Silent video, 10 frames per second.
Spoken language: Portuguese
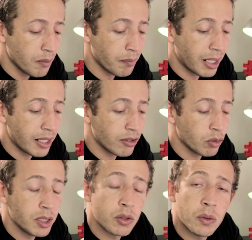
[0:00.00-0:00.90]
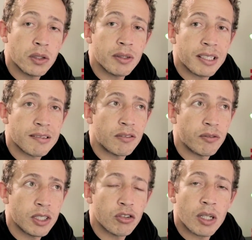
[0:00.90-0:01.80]
Mas o intuito desse
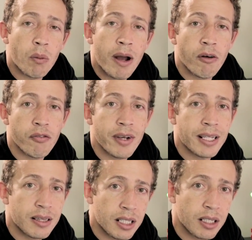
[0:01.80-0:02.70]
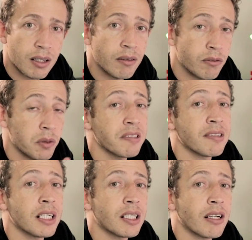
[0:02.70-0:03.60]
vídeo não é ofender
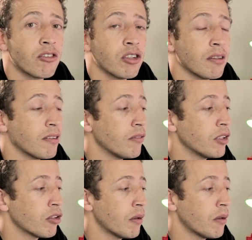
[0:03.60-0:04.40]
você que está assistindo esse vídeo,